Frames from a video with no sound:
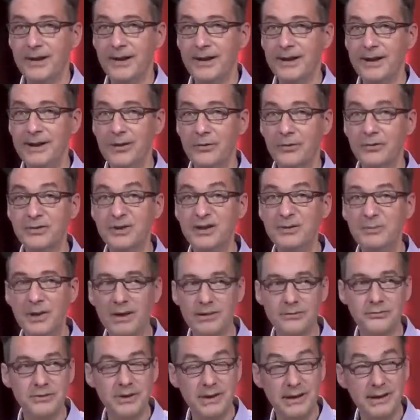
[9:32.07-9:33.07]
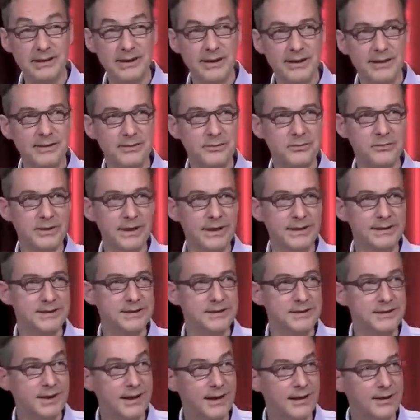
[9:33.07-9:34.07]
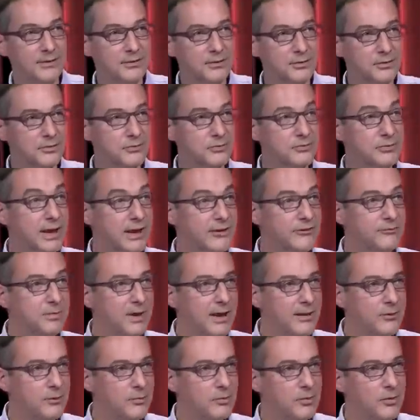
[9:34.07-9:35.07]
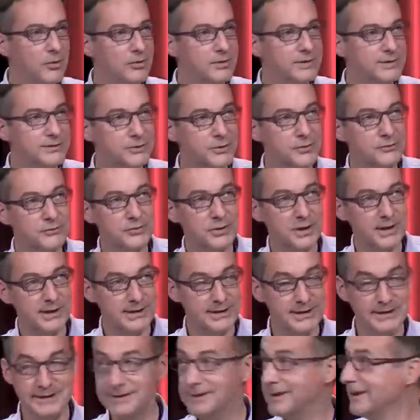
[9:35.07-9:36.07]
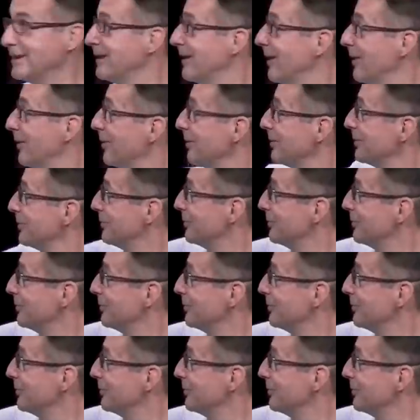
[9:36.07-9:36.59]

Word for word: et ils leur ont dit bah, écoutez, les gars, on a un signal qu'on n'arrive pas à comprendre, est-ce que vous auriez des idées Alors,